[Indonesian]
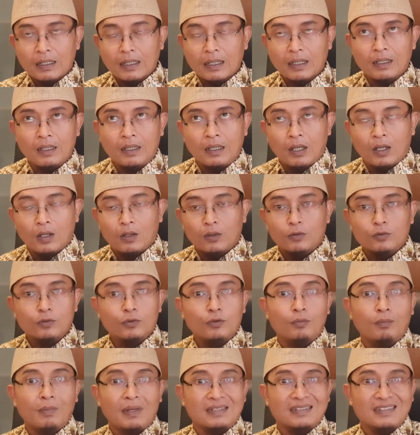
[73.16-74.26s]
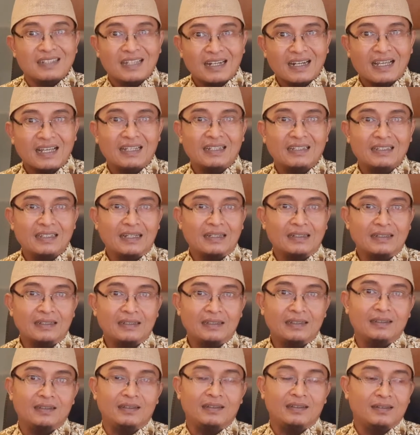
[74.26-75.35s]
Nah, untuk masalah yang
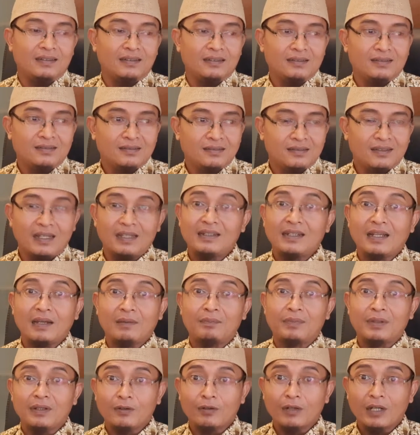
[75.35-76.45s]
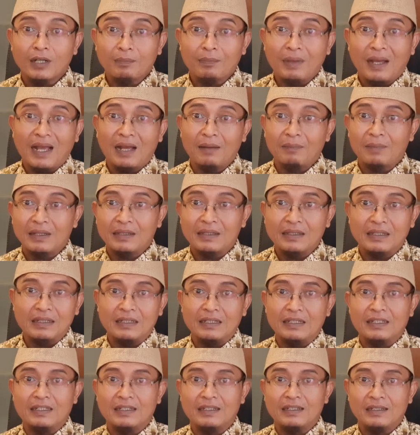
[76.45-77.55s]
dihadapi oleh Pak Ahmad
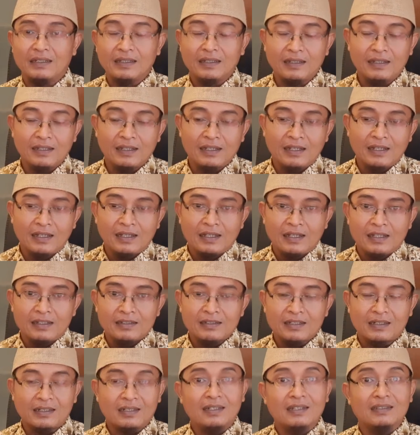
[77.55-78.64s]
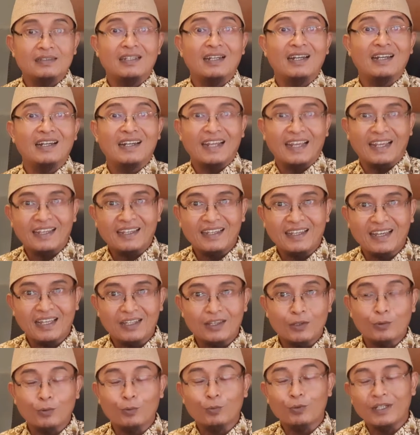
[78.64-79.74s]
ini sedikit nyeleneh
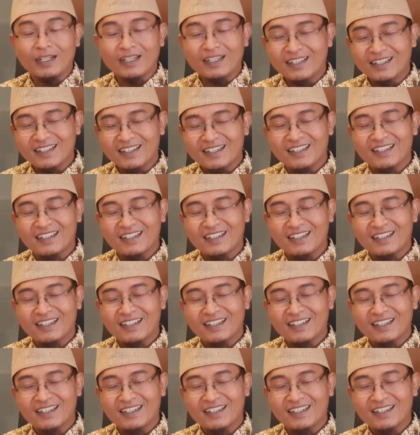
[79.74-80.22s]
atau unik.